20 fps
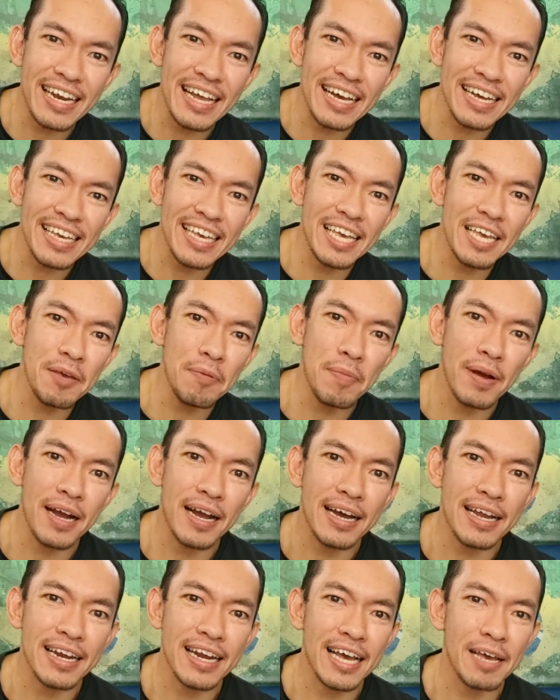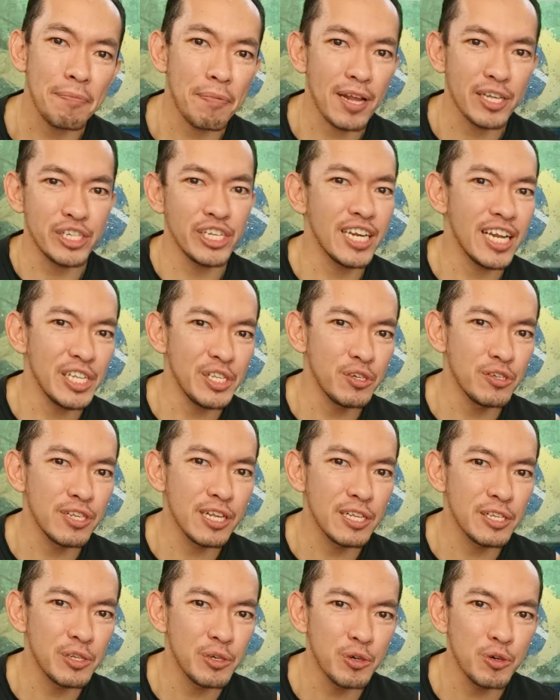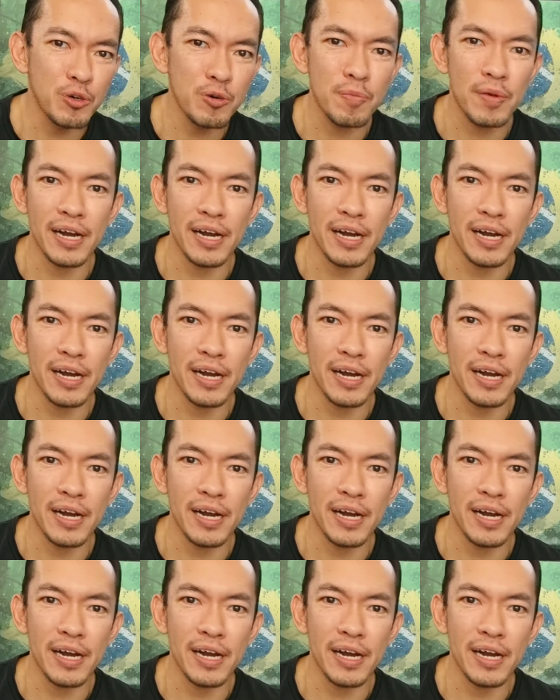lagi mengenai Brazilian Jiu-Jitsu,